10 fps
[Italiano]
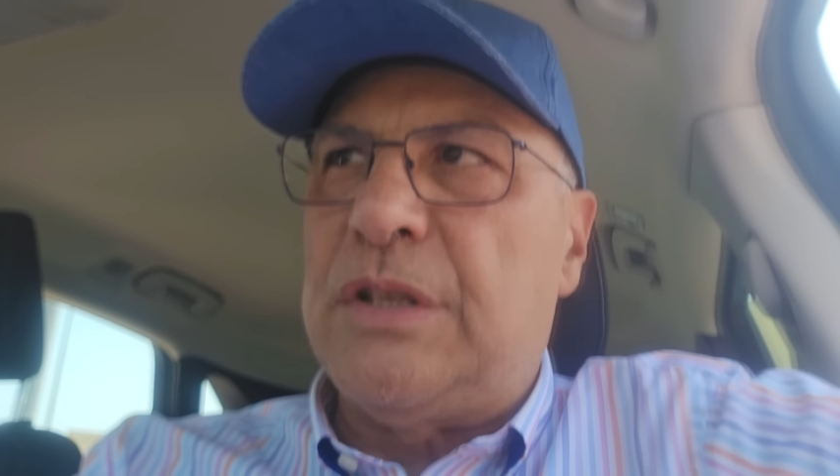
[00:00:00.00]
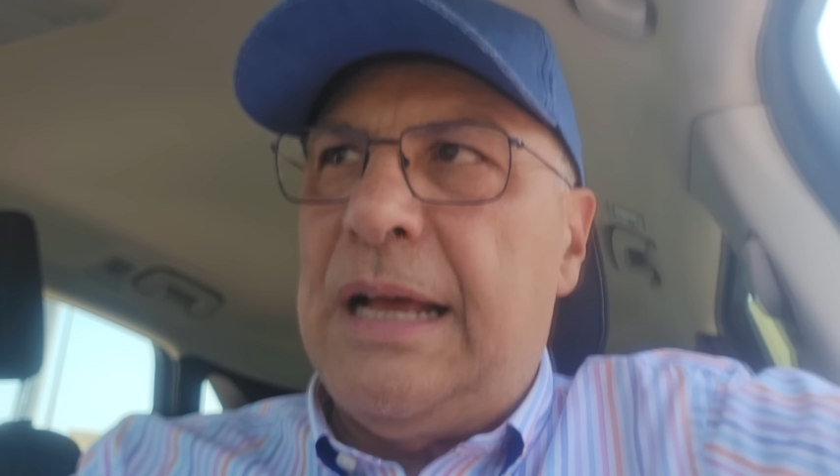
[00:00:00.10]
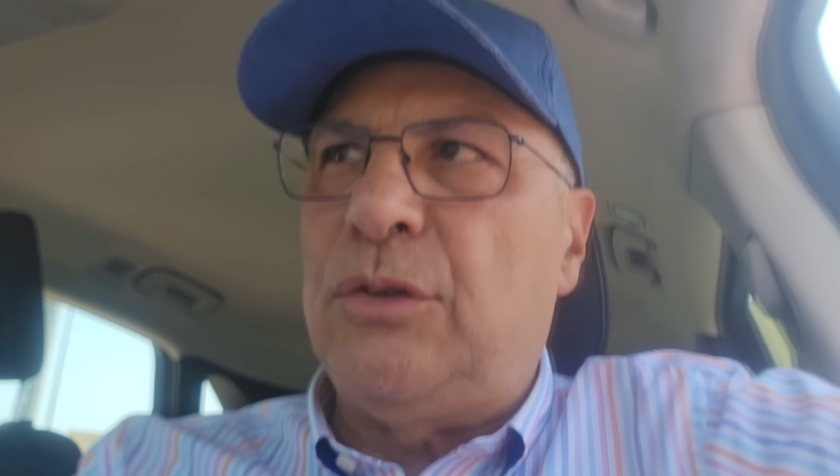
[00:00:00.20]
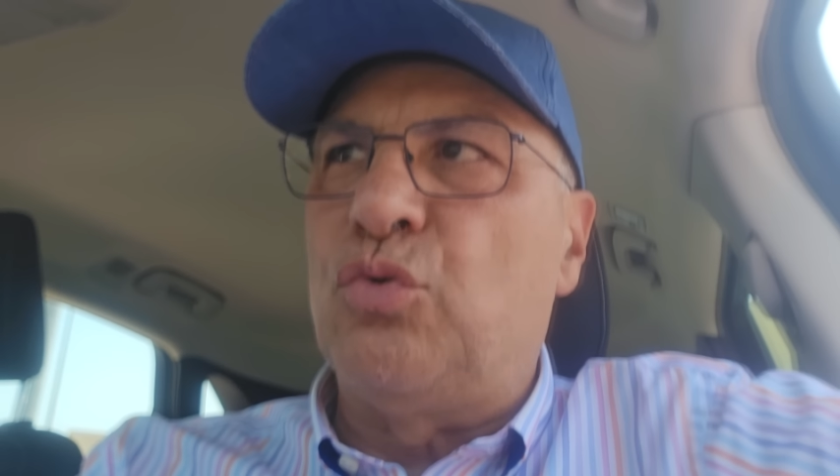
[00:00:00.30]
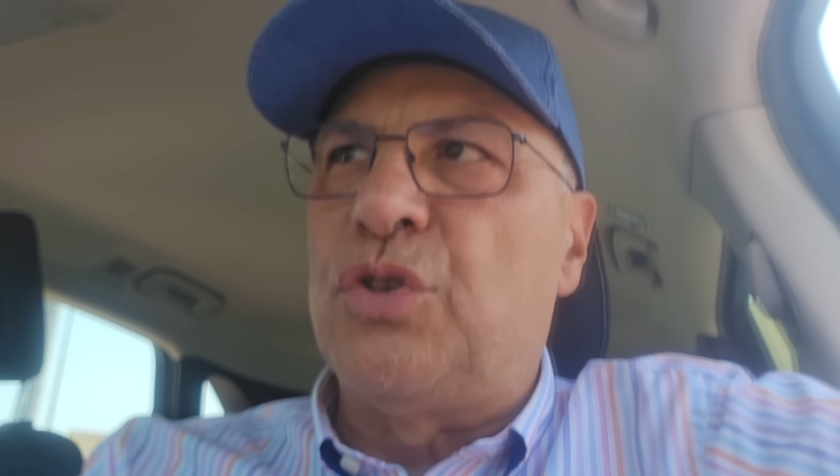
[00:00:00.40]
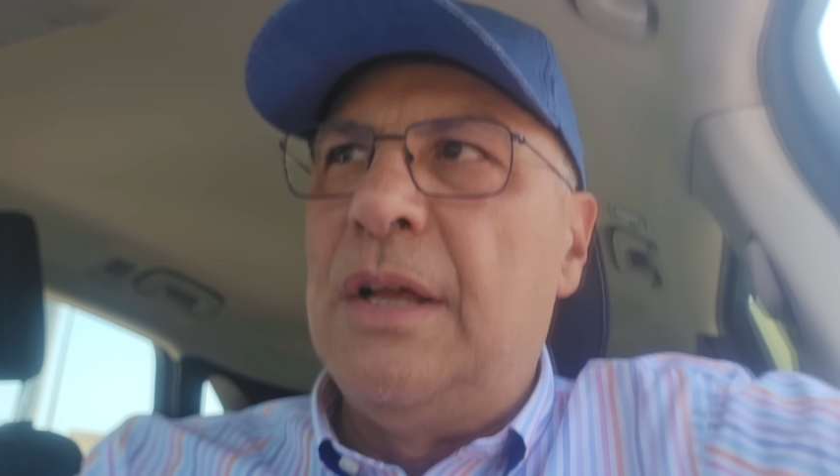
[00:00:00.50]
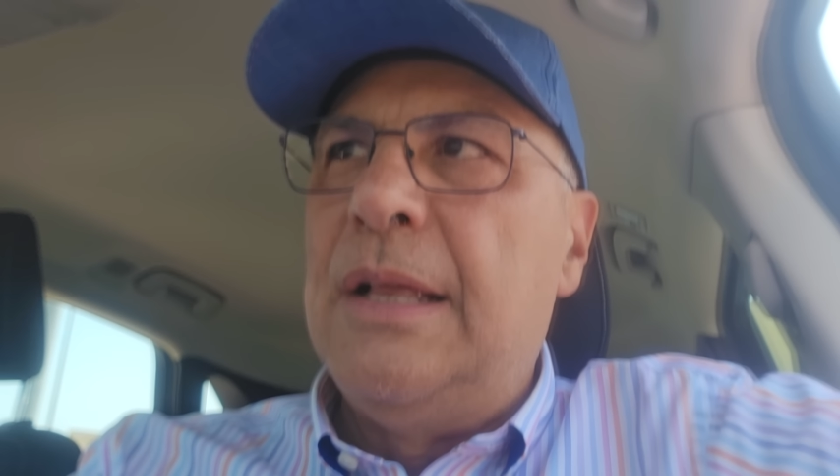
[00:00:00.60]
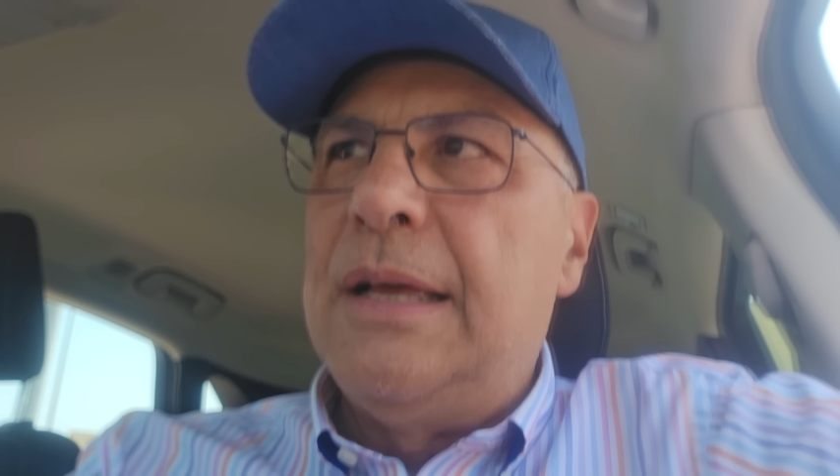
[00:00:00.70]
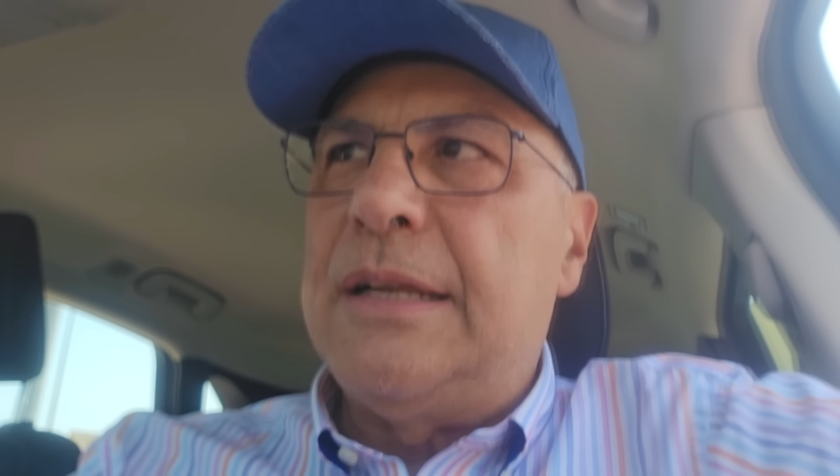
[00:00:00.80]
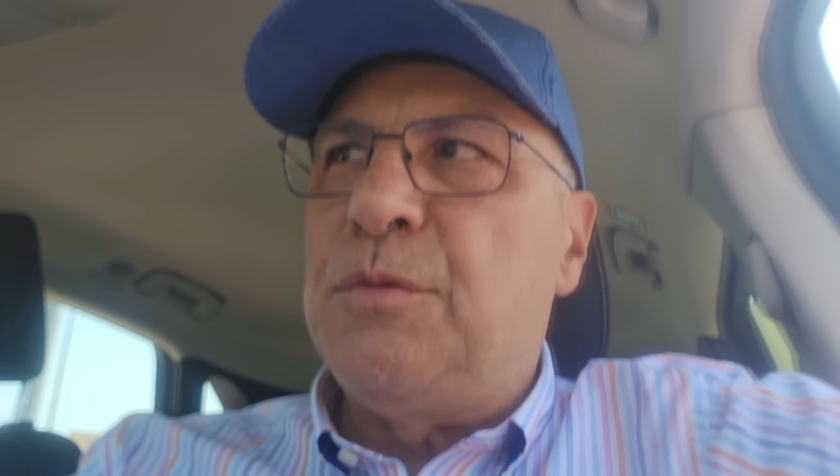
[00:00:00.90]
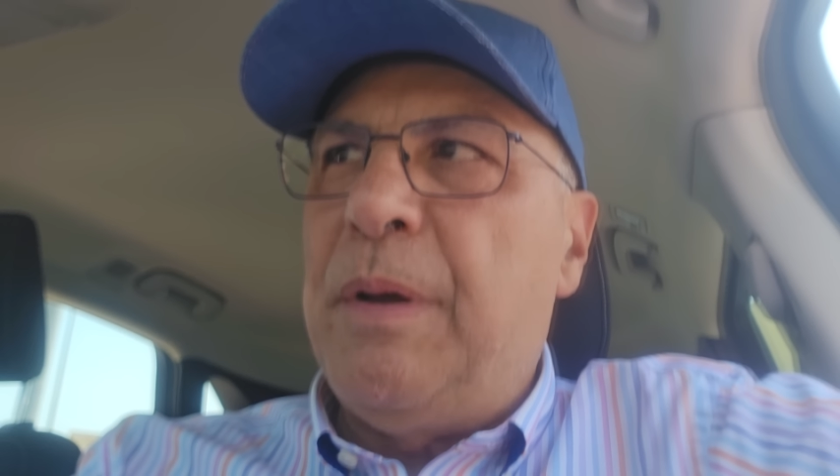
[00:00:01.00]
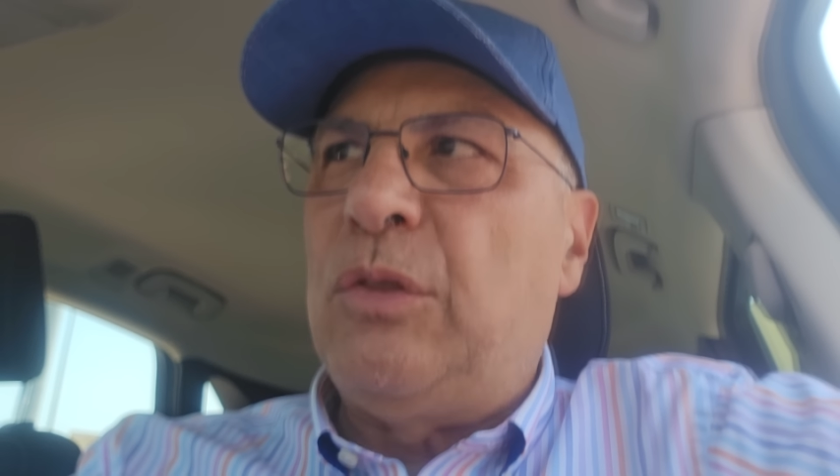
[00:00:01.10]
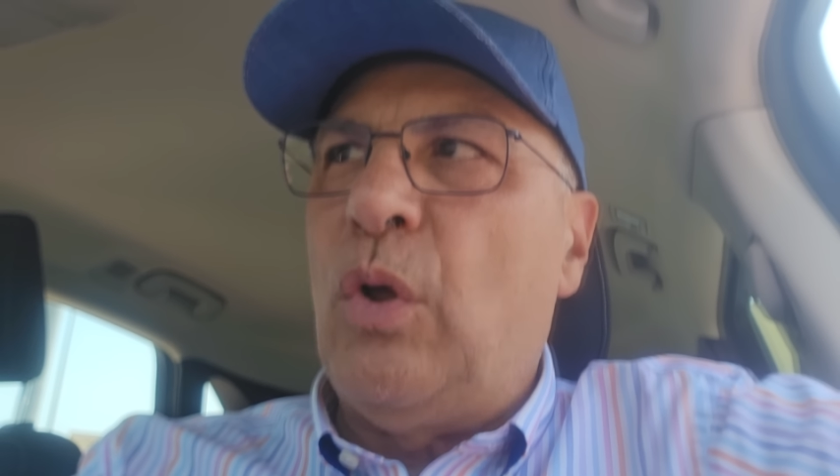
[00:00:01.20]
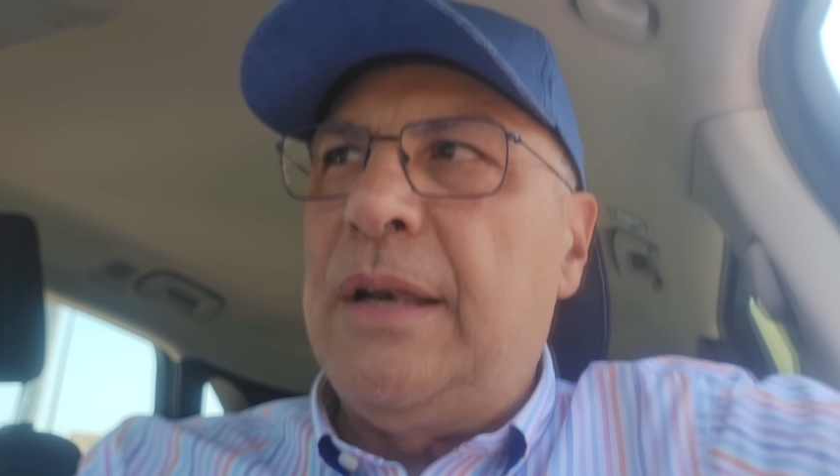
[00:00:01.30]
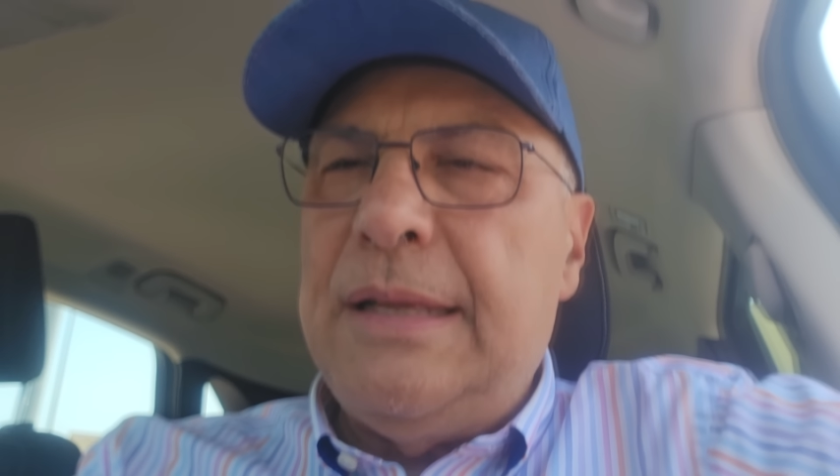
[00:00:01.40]
status
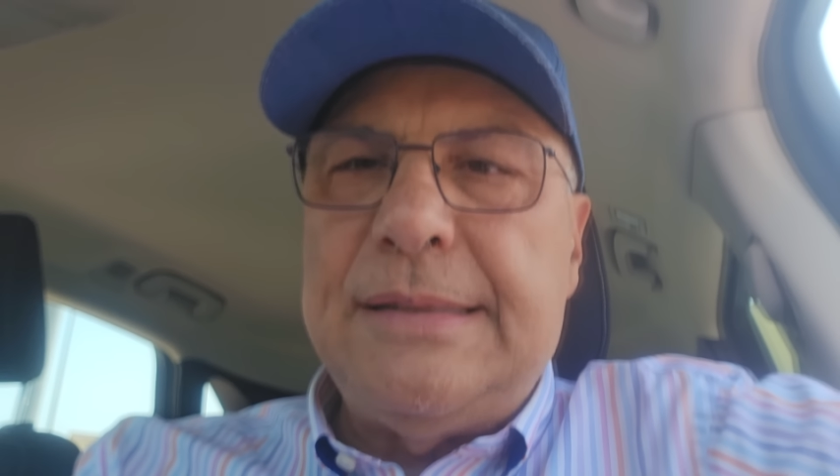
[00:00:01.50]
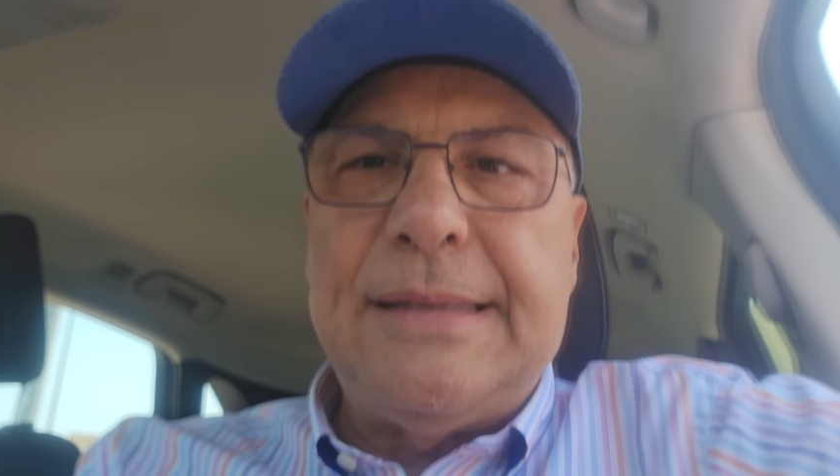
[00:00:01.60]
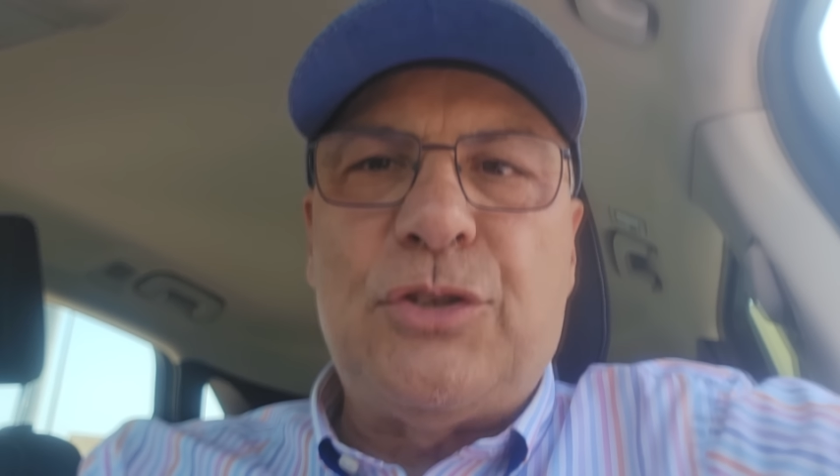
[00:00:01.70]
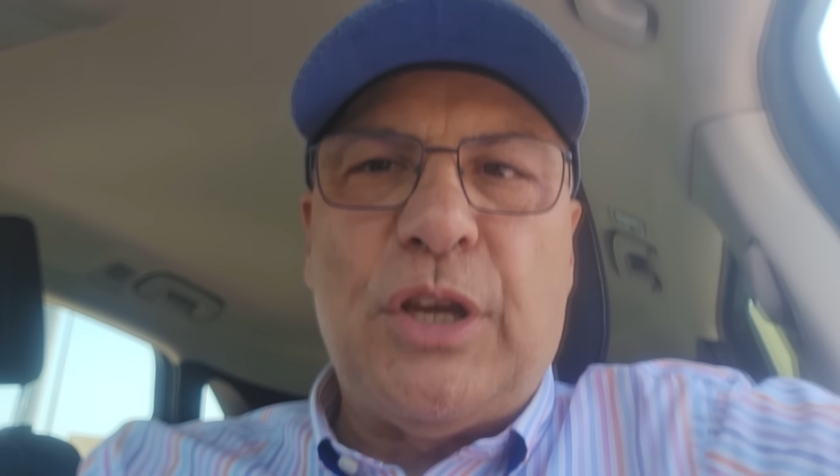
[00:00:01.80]
rispetto al Nizza,